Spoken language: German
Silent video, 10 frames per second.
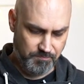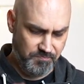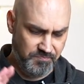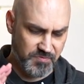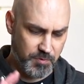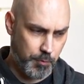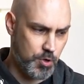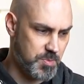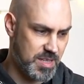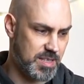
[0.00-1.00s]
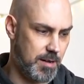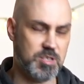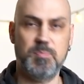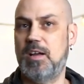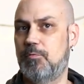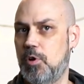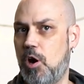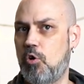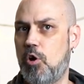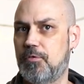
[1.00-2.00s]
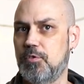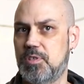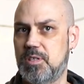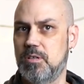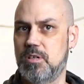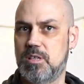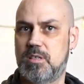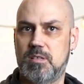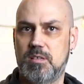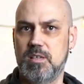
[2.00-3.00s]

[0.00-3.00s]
Wofür ich mein Smartphone auch oft nutze, ist,